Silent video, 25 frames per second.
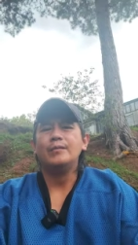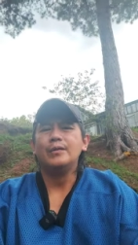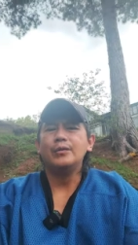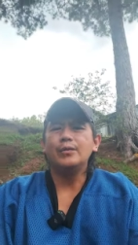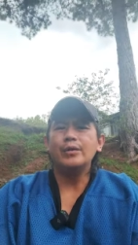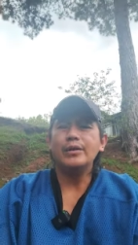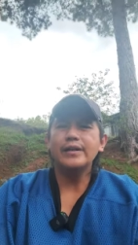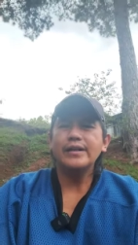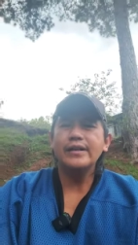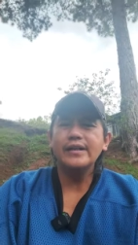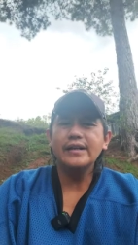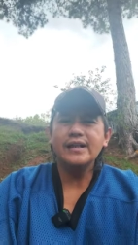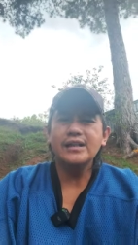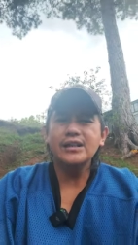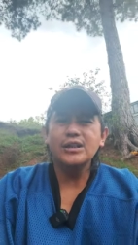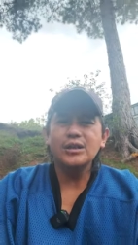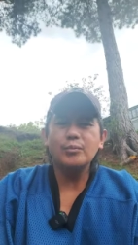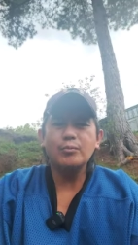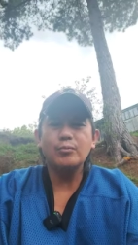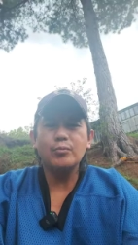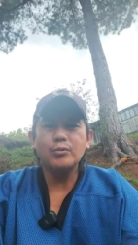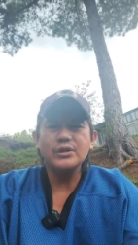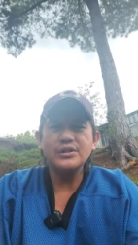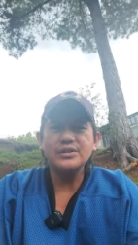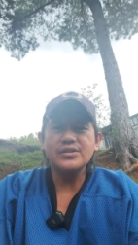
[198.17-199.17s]
no adadag iti
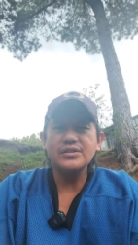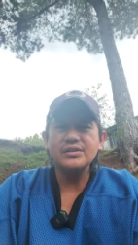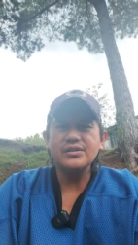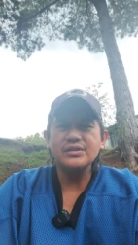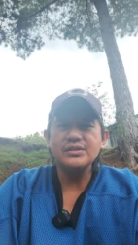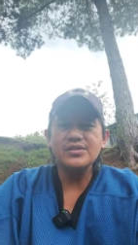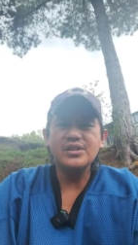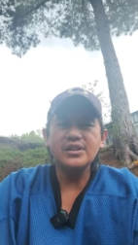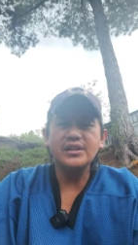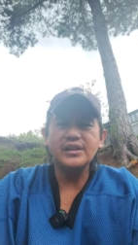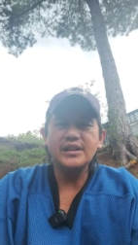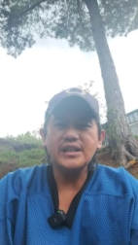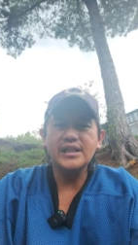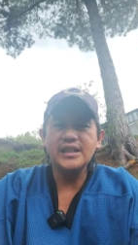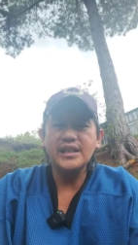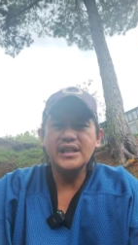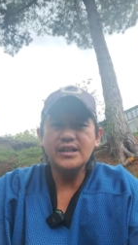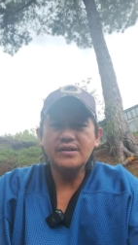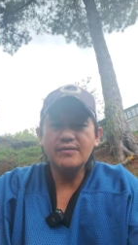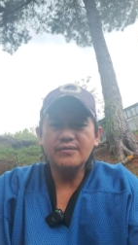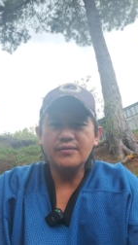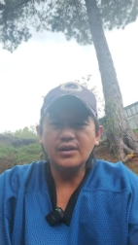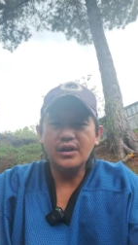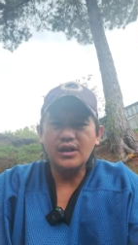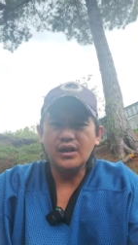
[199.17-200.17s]
presence iti
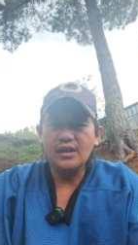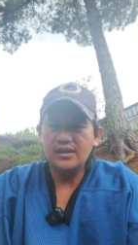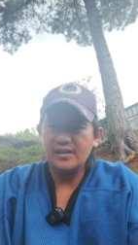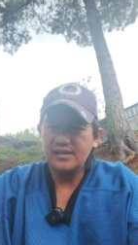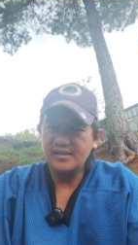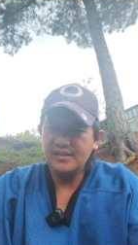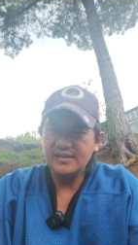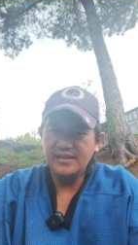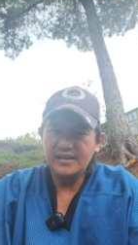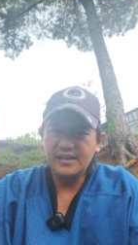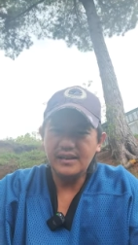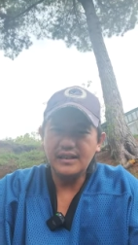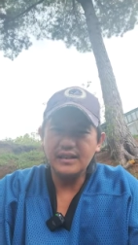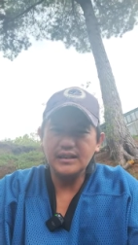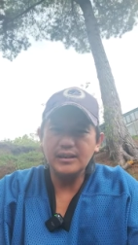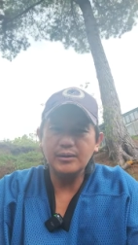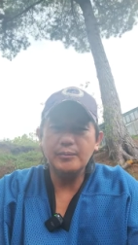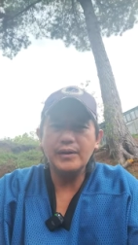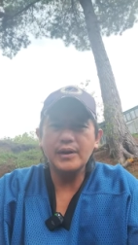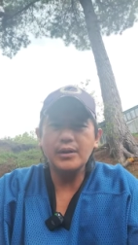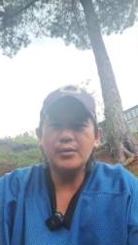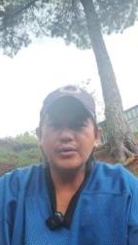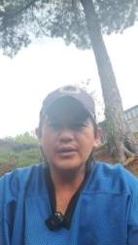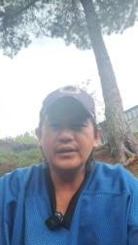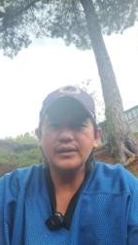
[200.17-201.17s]
evil iti
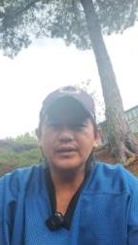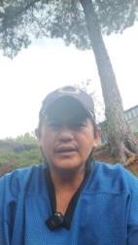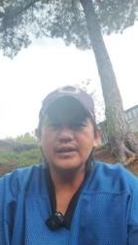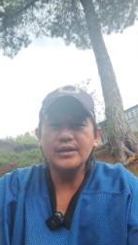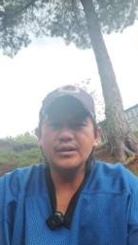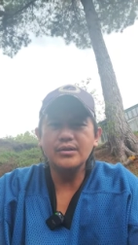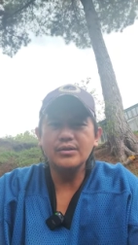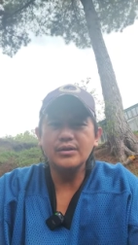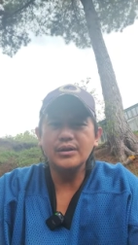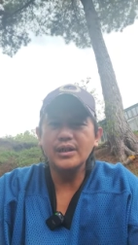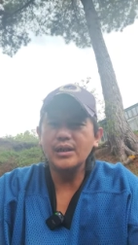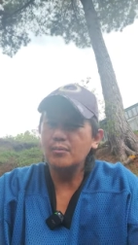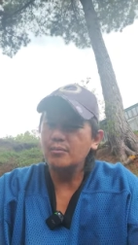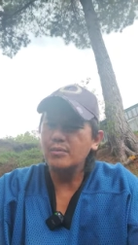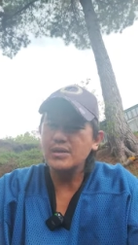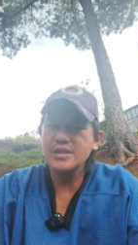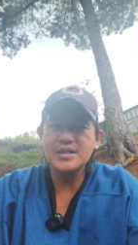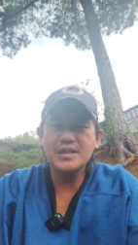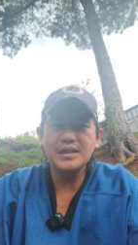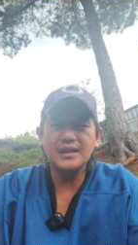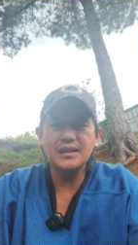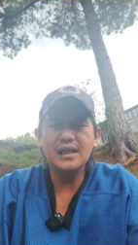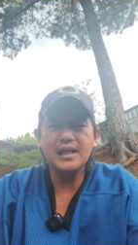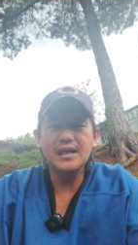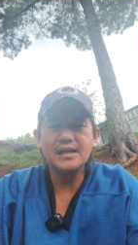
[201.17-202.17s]
panawan tayo
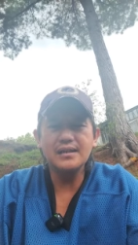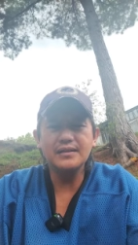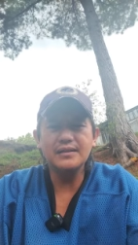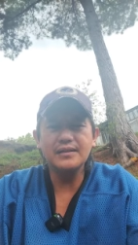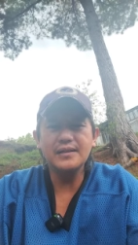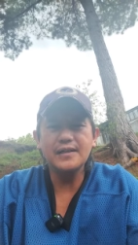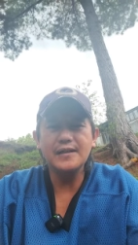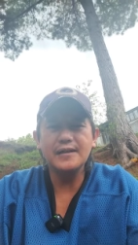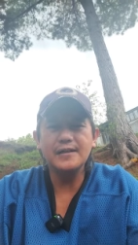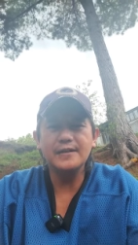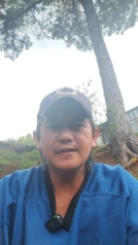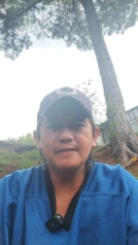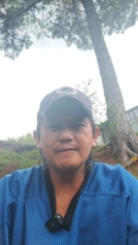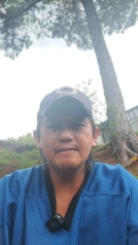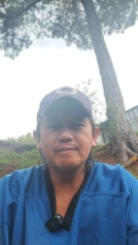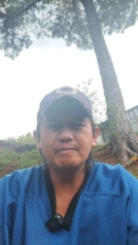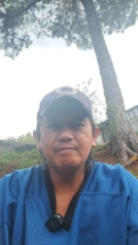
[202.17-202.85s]
nagbasit lang di ay